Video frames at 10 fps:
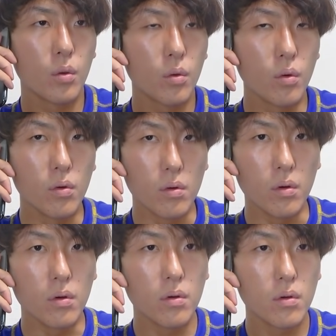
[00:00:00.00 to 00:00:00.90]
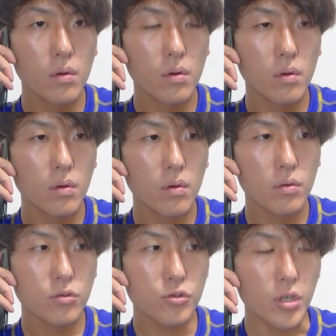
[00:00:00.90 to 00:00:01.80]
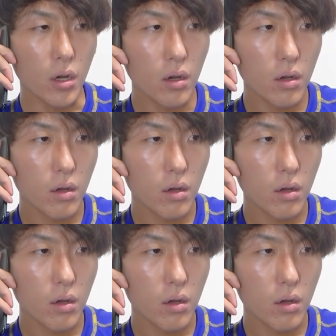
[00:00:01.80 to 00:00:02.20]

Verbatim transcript: おうおう、どうした？